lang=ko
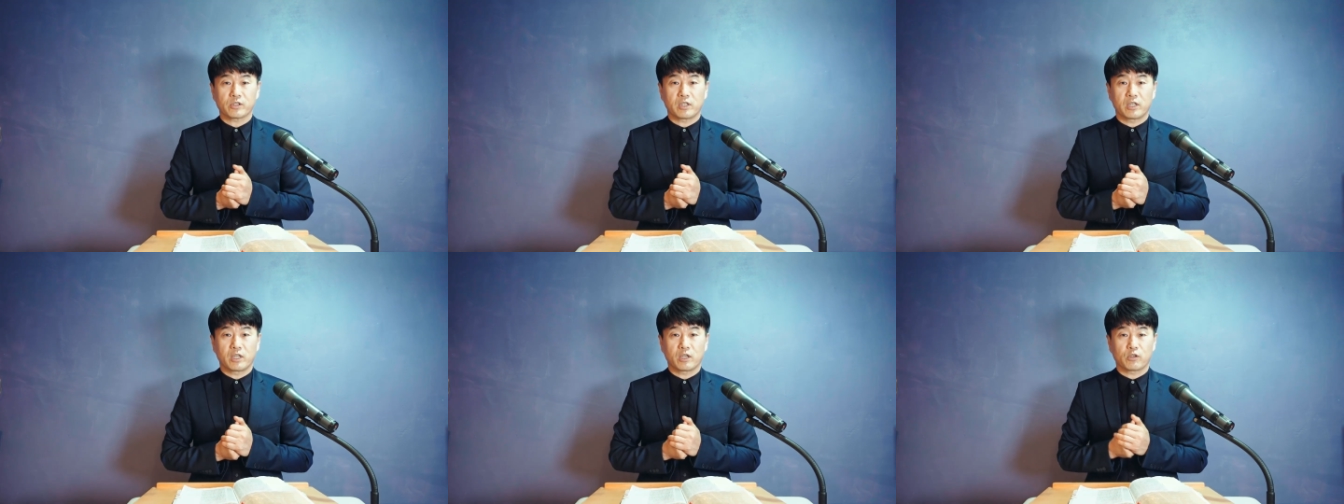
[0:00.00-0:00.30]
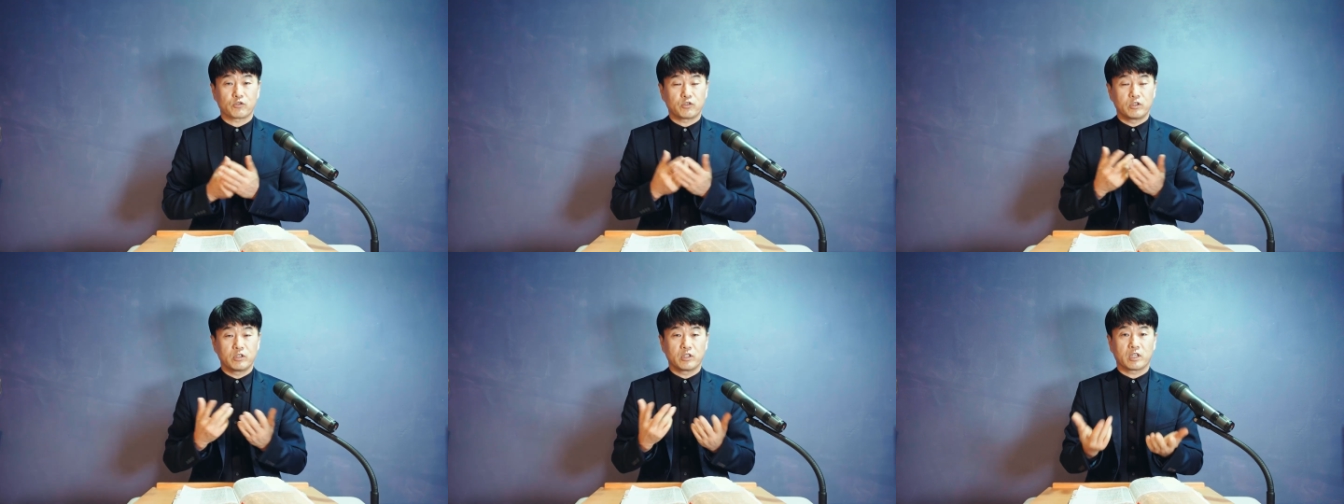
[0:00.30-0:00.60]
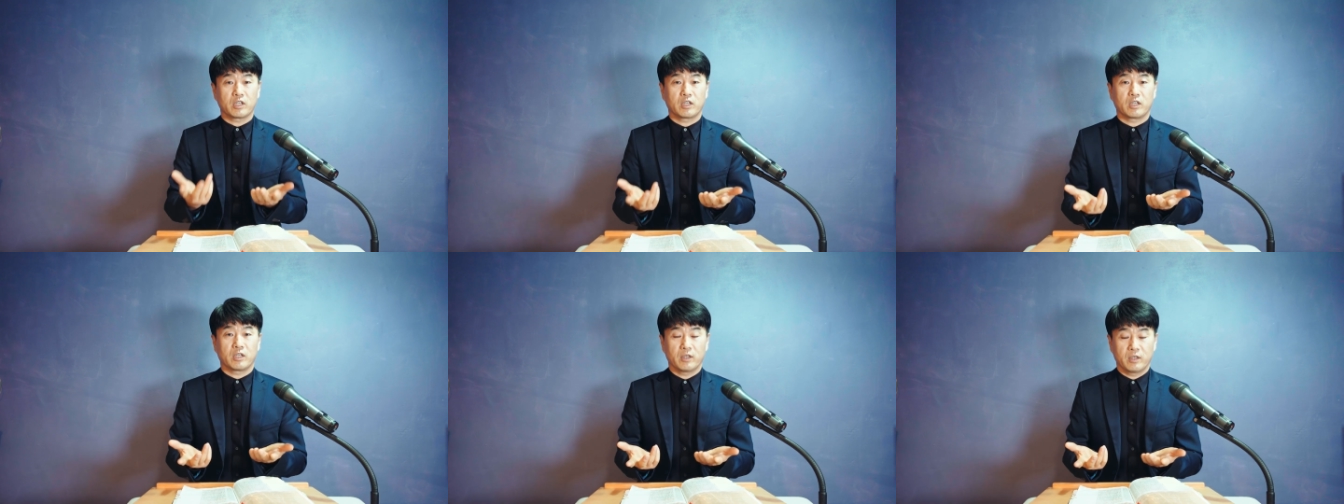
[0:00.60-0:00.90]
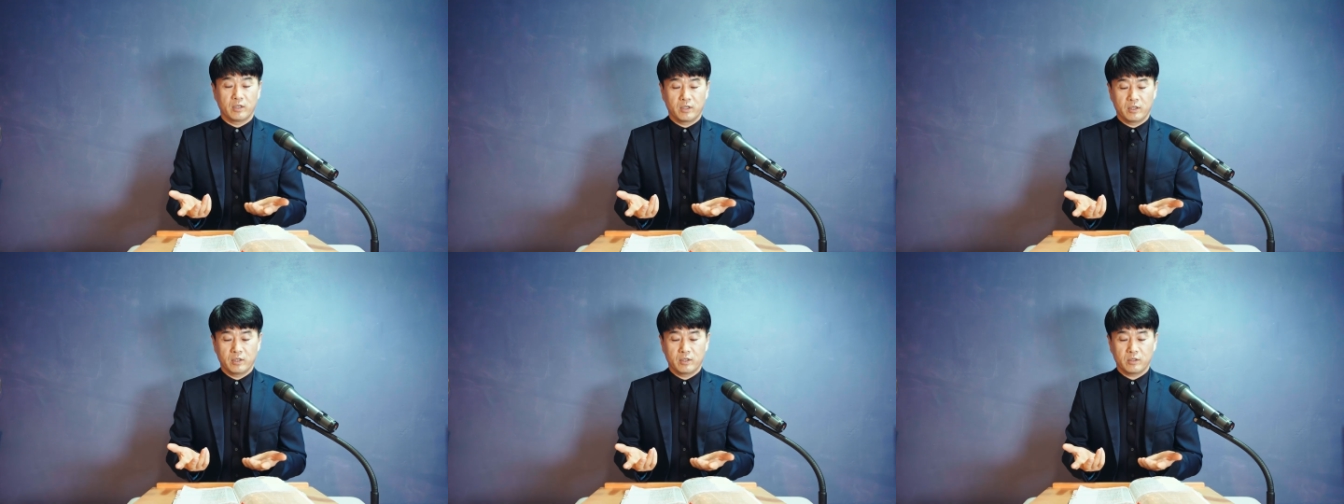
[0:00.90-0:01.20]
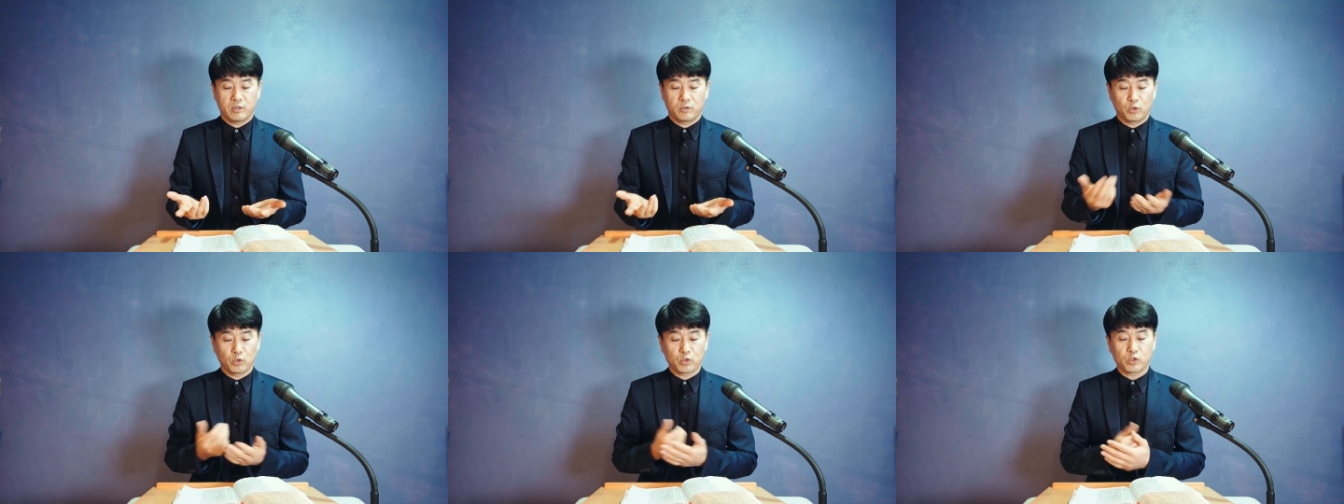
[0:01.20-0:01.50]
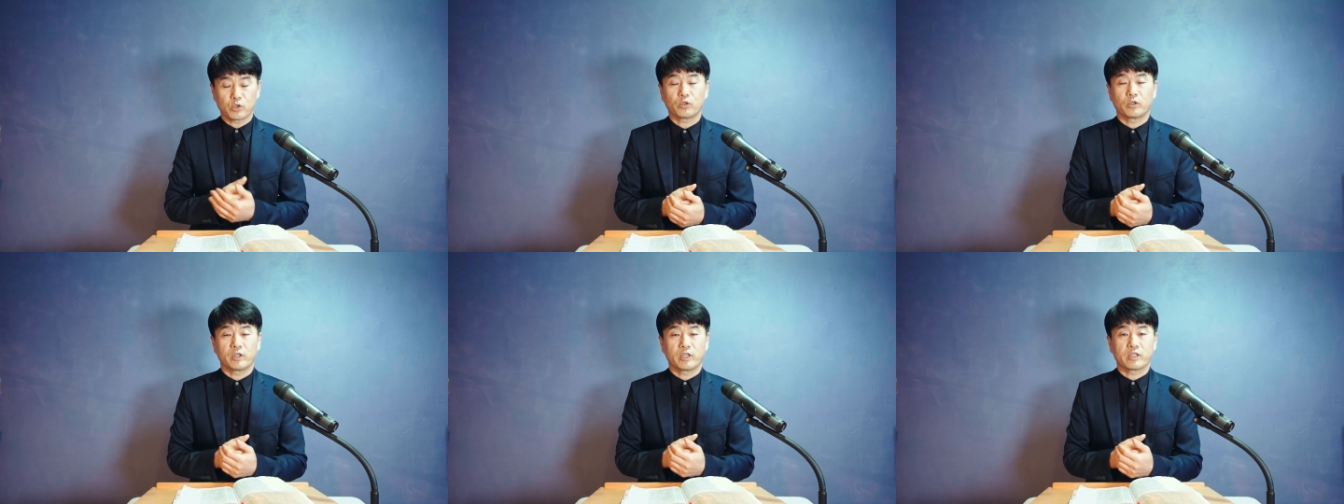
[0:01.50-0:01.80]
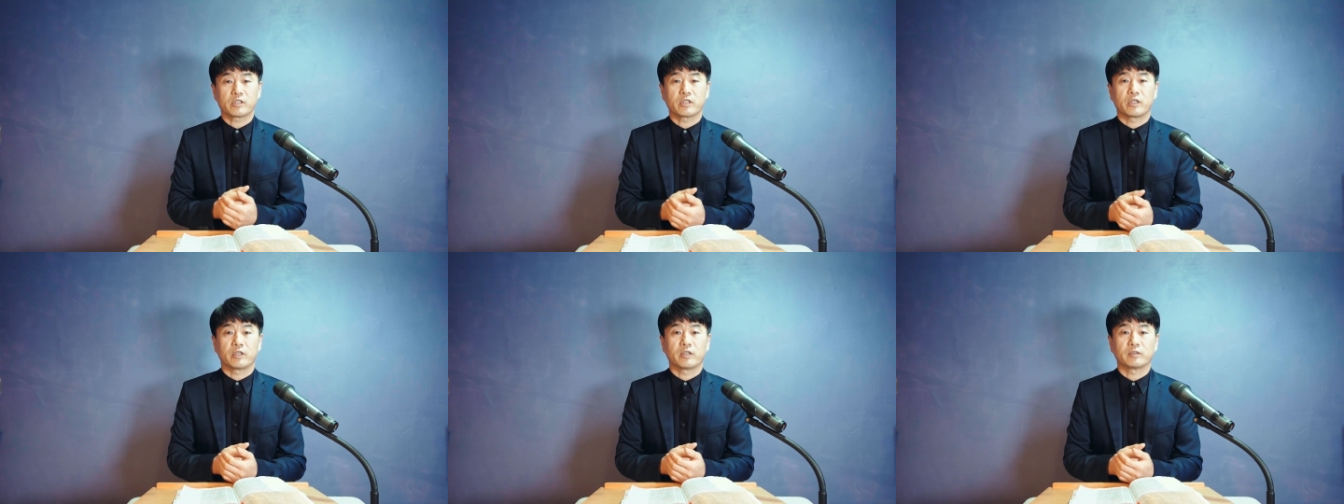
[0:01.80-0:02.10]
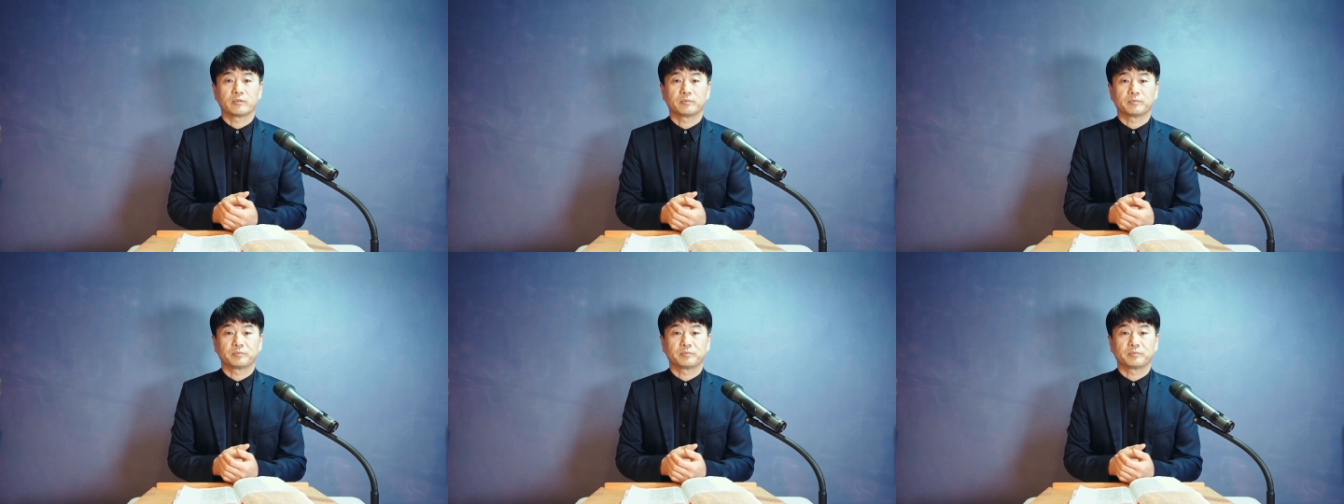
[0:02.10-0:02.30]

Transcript: 달라고 주님께 요청을 했어요.